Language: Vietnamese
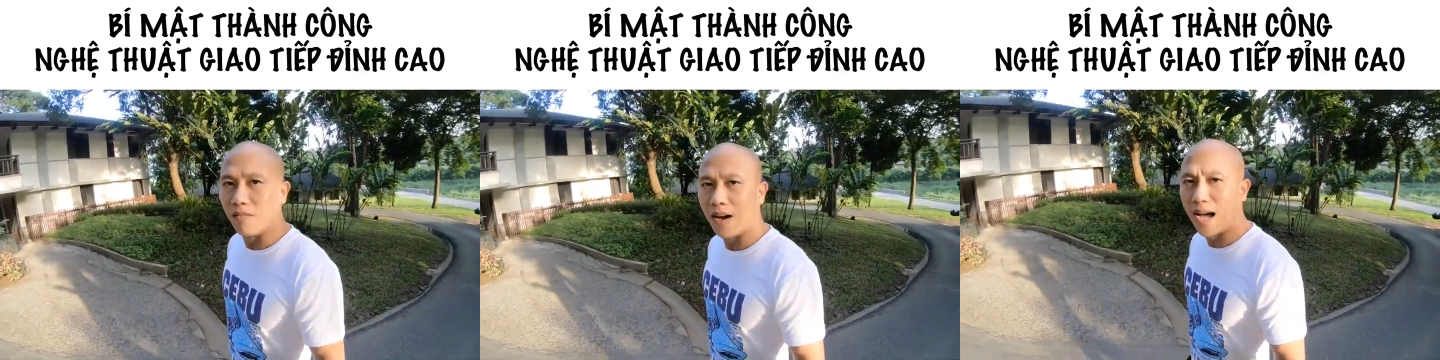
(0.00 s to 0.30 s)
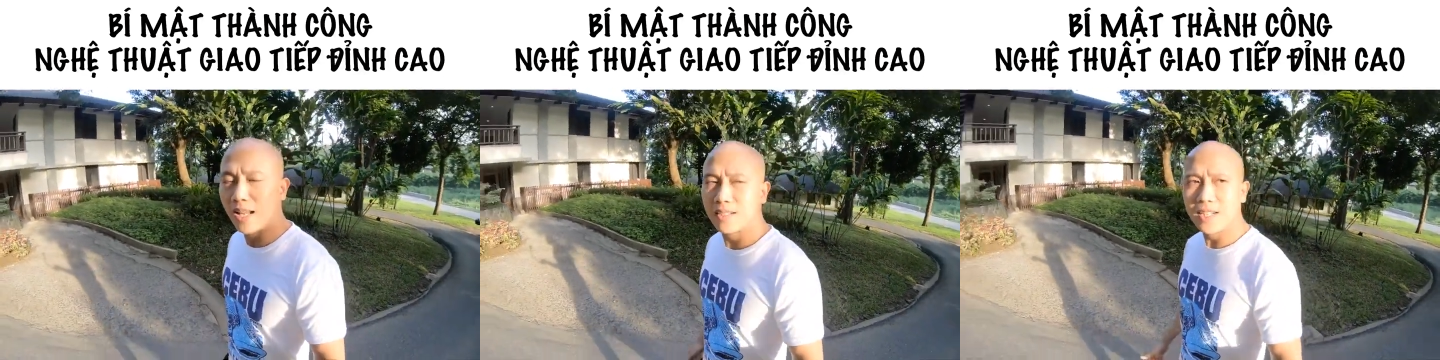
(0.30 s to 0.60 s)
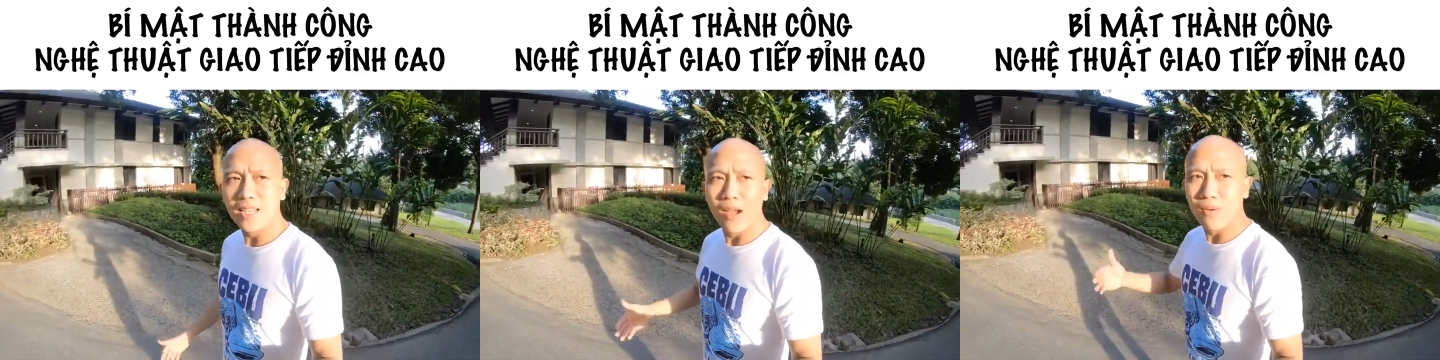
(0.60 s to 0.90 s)
và
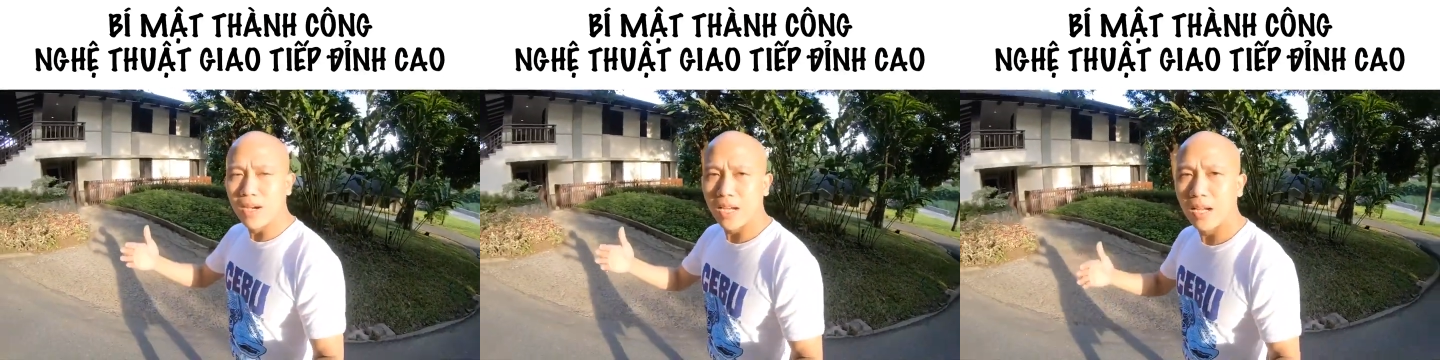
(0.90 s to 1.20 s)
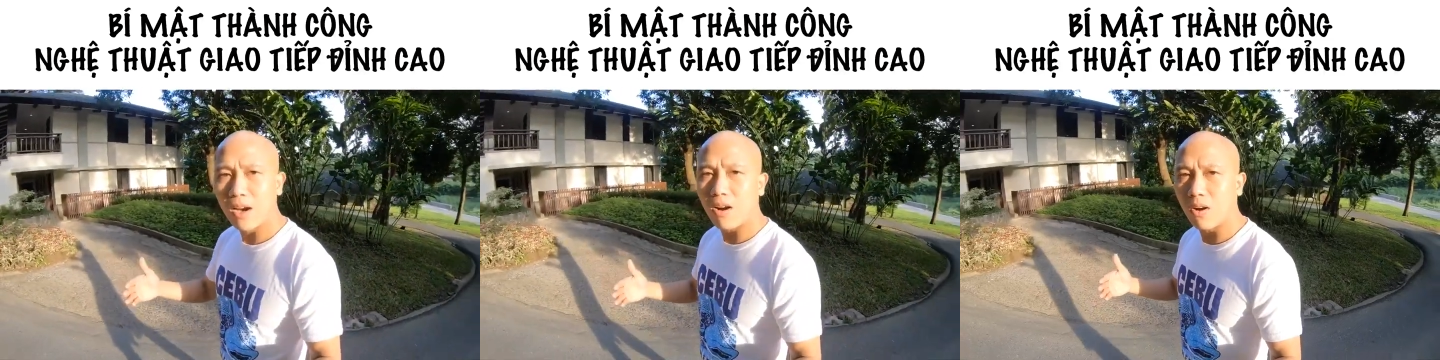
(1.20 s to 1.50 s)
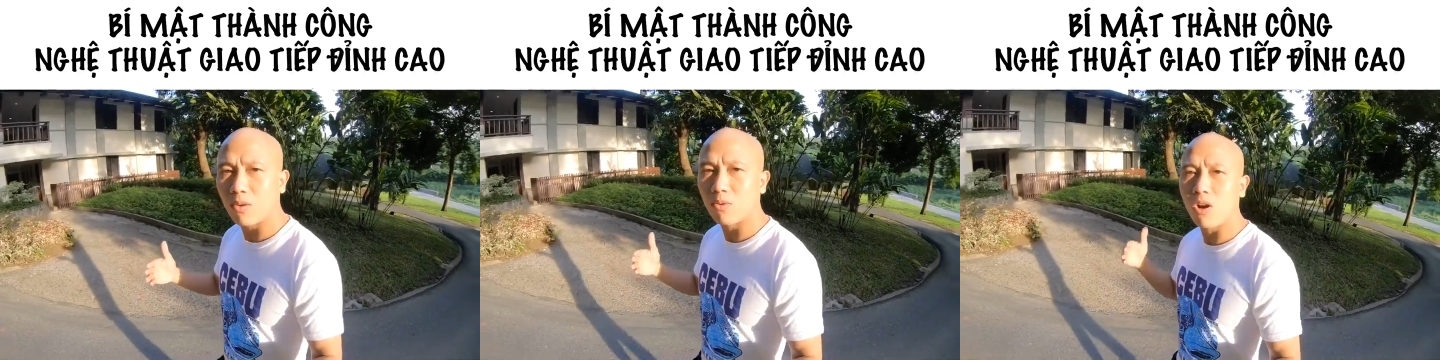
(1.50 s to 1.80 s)
rất nhiều người
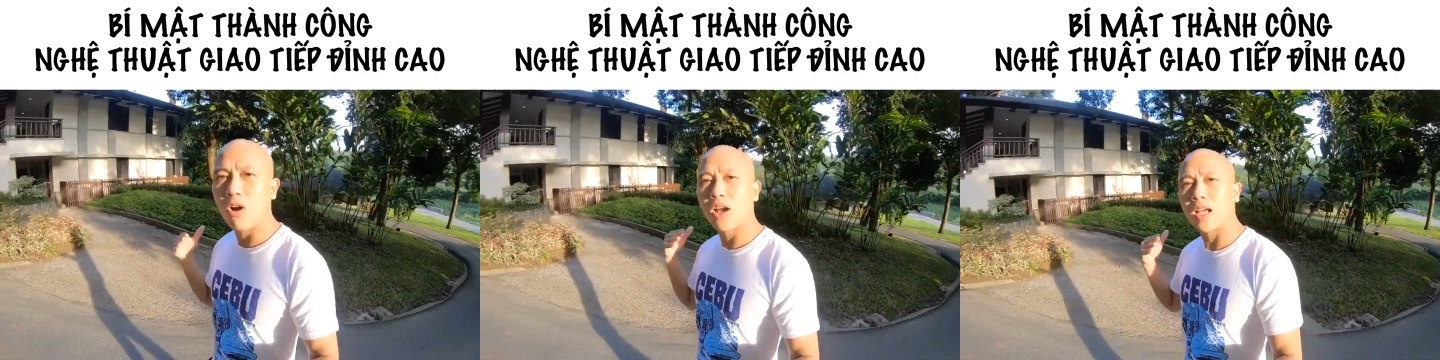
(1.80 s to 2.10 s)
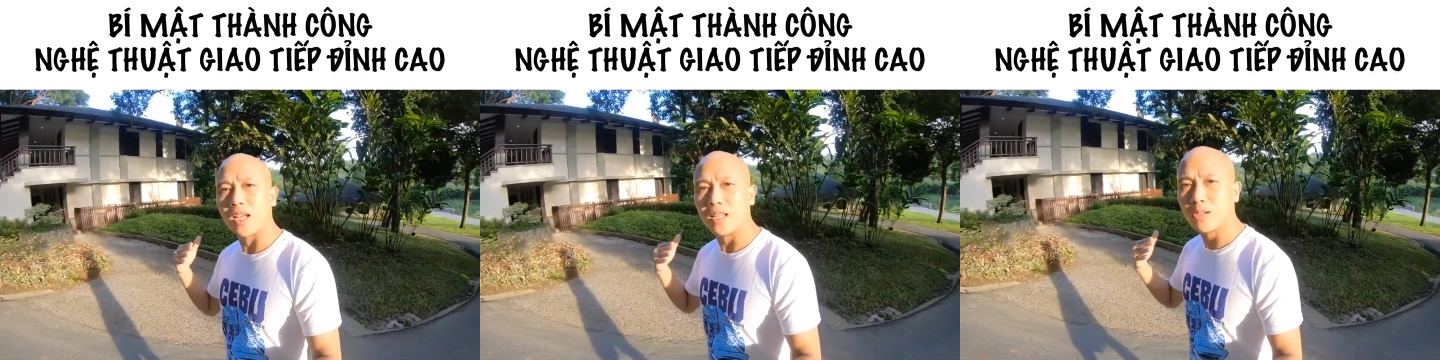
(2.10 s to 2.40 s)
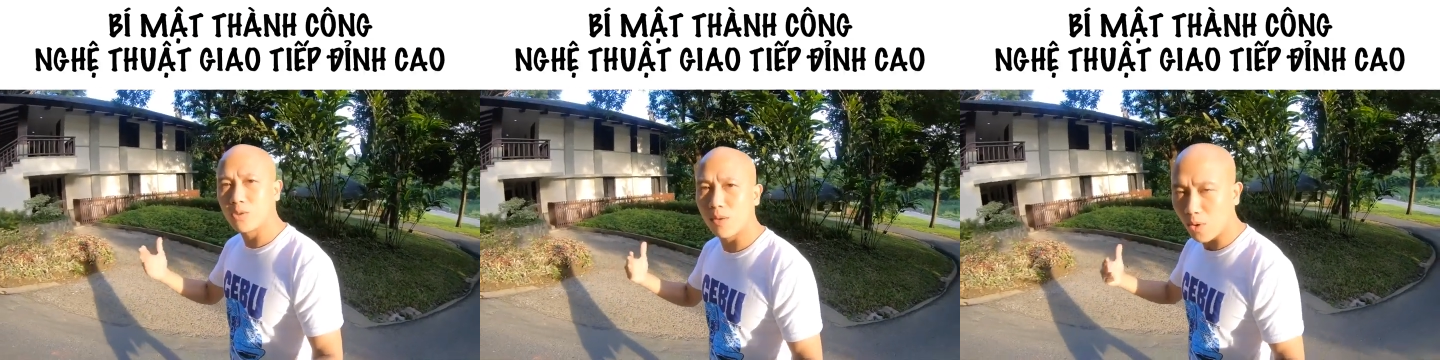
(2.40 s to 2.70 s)
họ cũng có cái kiến thức
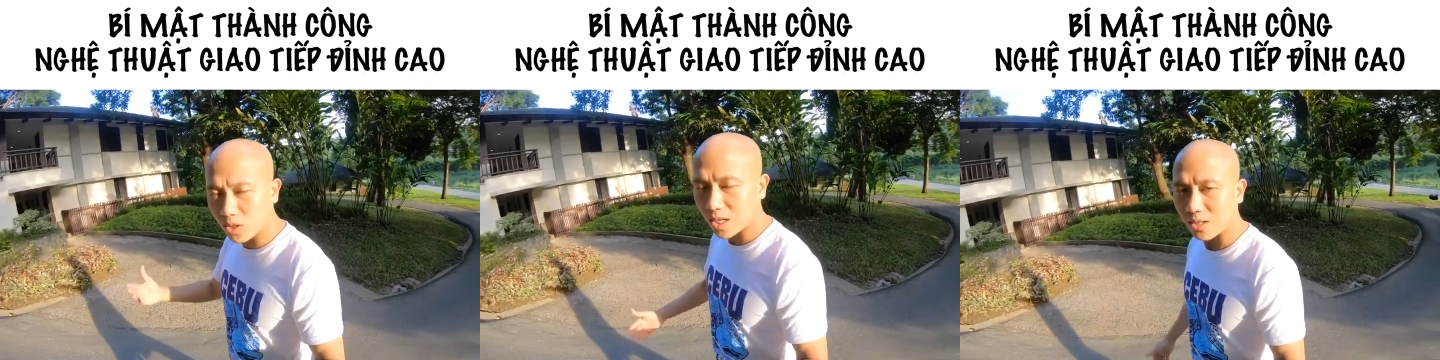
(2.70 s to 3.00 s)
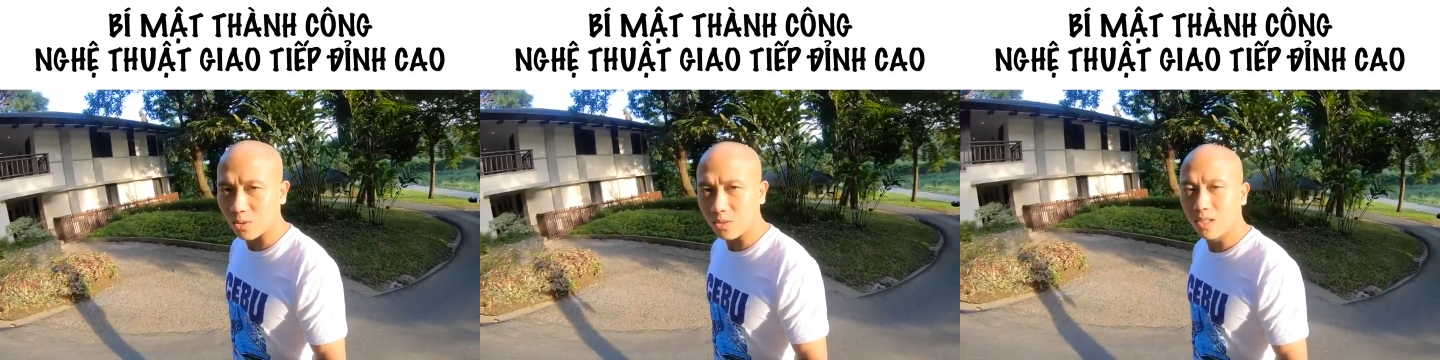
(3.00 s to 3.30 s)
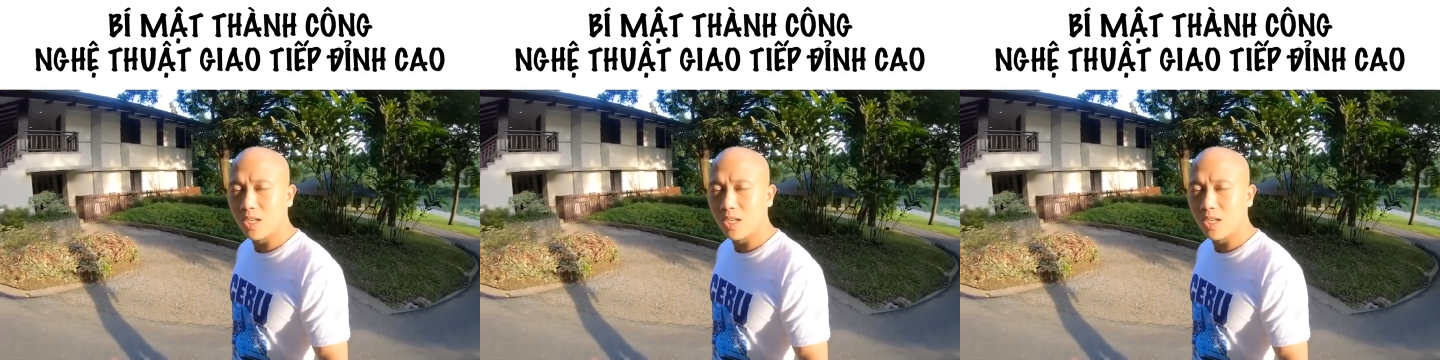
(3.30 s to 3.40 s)
chuyên môn rất là tốt